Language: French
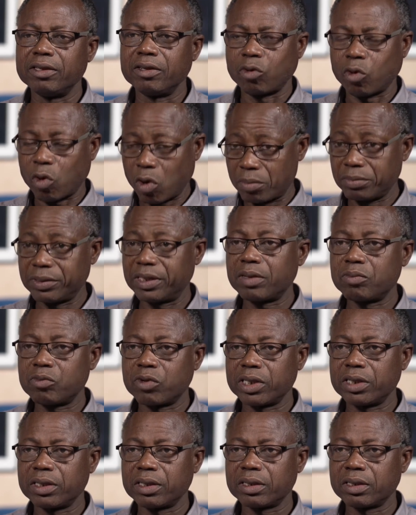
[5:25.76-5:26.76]
comme des
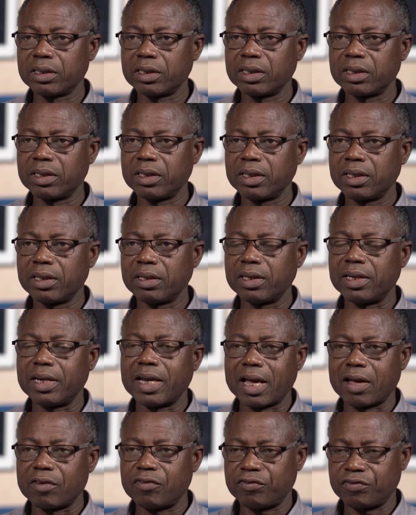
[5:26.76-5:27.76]
moyens.
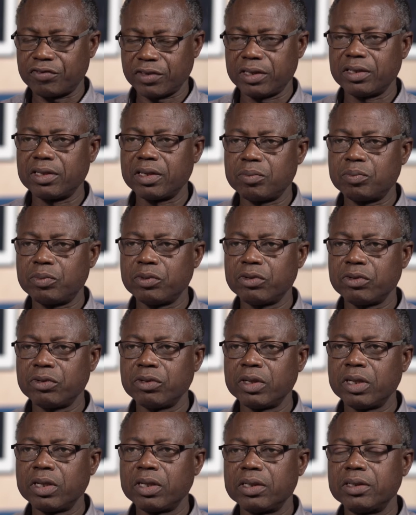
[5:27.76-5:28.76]
La fin n'est plus
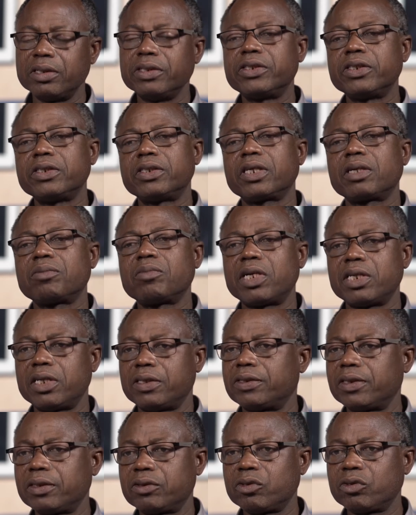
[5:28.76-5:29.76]
nécessairement
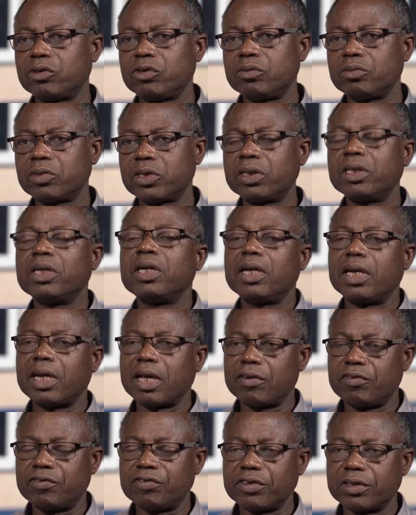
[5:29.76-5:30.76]
les êtres humains,
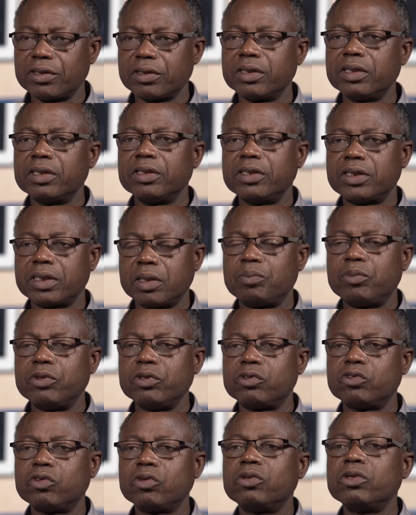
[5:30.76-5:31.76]
la fin, c'est
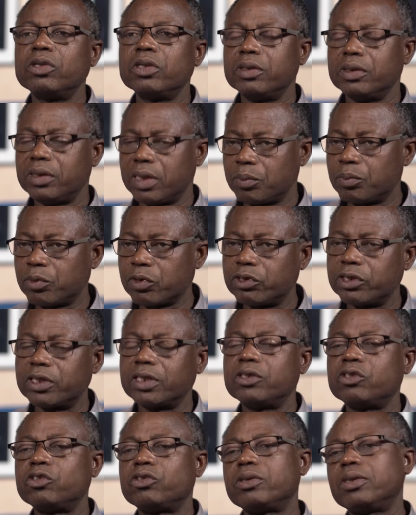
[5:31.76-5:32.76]
plutôt des
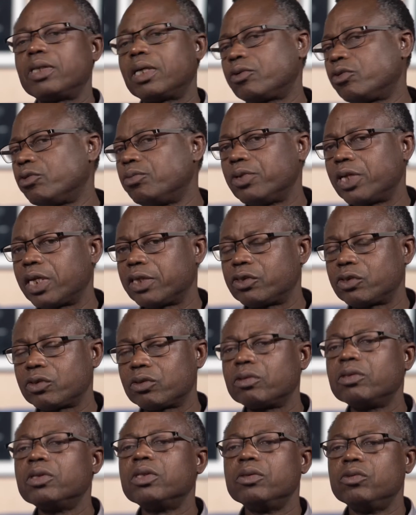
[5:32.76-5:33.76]
processus
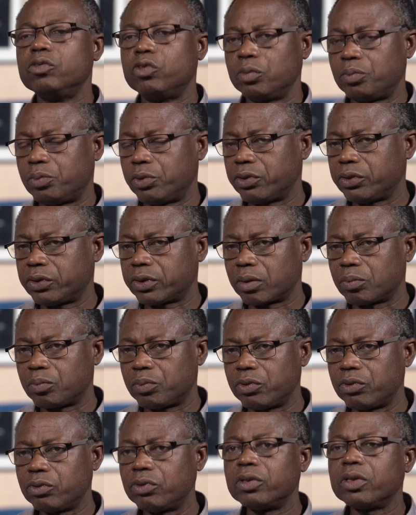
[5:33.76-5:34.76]
d'accumulation de plus en plus